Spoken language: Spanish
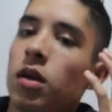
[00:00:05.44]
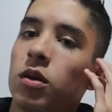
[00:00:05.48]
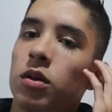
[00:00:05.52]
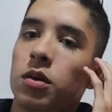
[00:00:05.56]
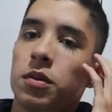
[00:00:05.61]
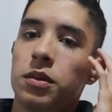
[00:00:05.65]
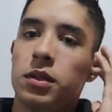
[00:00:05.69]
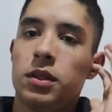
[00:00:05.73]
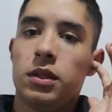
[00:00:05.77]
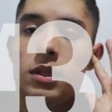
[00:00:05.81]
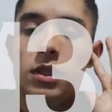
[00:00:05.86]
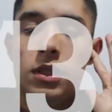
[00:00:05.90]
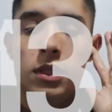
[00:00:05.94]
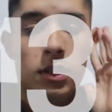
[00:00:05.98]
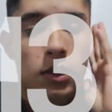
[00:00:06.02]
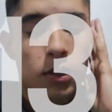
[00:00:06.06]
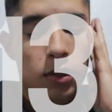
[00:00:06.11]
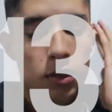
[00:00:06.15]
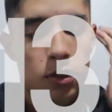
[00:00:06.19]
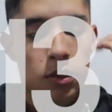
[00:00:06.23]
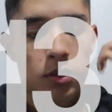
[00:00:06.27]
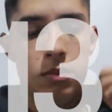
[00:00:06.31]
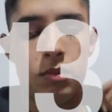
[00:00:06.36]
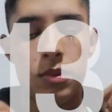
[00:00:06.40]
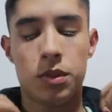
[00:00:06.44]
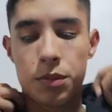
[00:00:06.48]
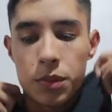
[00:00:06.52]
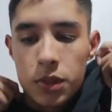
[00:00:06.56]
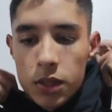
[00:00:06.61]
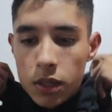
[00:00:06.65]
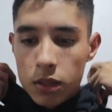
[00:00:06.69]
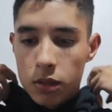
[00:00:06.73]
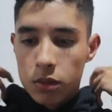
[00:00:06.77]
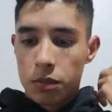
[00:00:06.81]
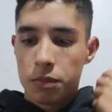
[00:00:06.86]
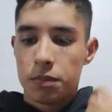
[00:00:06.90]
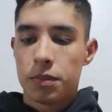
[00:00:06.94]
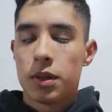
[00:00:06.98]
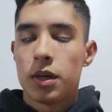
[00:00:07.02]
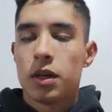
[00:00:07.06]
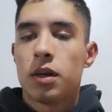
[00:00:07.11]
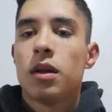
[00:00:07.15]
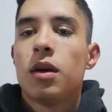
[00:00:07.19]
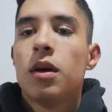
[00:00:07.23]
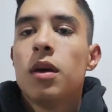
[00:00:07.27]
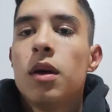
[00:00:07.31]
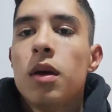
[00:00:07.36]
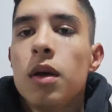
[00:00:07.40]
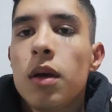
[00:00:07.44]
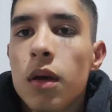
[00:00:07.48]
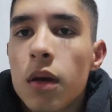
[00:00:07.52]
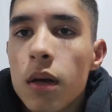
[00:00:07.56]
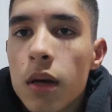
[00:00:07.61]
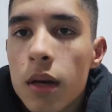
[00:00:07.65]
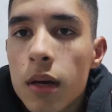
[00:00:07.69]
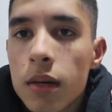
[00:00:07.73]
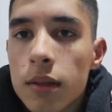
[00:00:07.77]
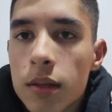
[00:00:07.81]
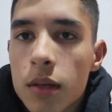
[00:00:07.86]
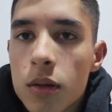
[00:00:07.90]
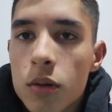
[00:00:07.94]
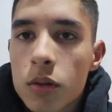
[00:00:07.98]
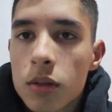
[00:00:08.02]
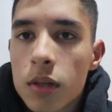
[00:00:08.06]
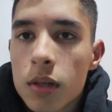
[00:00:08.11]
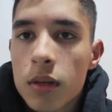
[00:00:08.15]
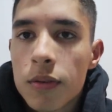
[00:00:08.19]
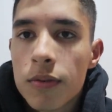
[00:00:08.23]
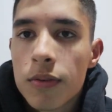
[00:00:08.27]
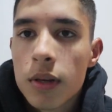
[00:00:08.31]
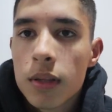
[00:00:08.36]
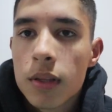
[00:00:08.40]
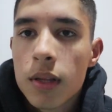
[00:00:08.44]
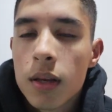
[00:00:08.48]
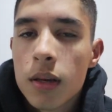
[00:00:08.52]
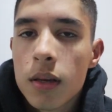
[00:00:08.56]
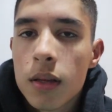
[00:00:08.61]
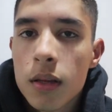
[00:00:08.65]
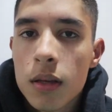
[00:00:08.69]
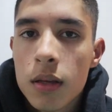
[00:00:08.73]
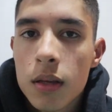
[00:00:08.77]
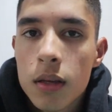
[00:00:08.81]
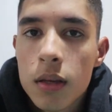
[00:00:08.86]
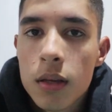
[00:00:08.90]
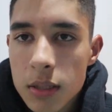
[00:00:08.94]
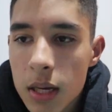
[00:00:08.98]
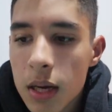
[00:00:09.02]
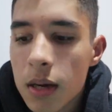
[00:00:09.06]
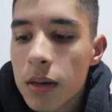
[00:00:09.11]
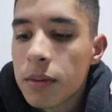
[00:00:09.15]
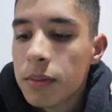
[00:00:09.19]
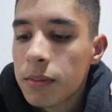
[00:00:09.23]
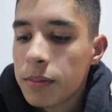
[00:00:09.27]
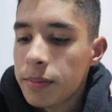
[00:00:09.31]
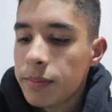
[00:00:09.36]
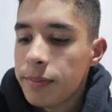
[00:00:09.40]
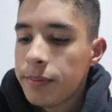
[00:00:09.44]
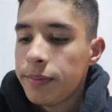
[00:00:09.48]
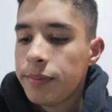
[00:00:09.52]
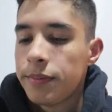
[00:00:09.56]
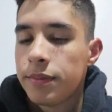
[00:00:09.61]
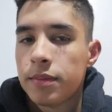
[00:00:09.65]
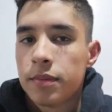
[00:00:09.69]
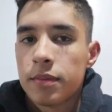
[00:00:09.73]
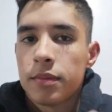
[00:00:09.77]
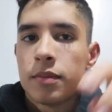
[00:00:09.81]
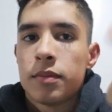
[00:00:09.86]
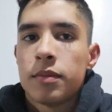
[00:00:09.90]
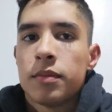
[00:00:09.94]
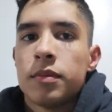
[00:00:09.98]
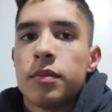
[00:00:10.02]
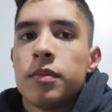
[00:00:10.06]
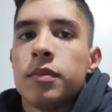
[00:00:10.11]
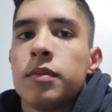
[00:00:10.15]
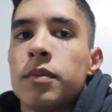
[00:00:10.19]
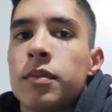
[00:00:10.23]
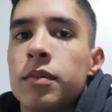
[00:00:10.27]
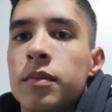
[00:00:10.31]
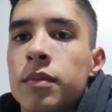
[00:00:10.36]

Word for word: las 9 y 13. Vamos a comprar esas cosas que faltan y ya. ¡Let's go!